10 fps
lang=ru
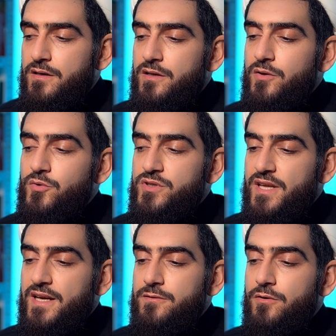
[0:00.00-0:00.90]
люди,
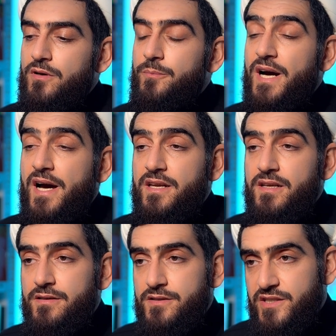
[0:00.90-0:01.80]
на которых мы
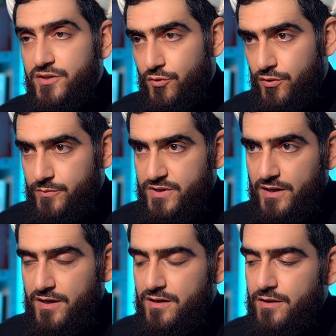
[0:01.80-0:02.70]
ориентируемся,
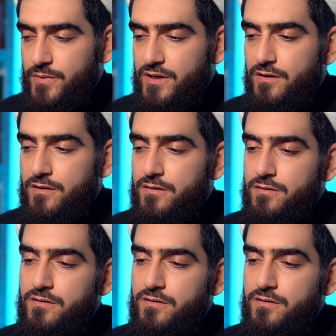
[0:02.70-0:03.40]
когда мы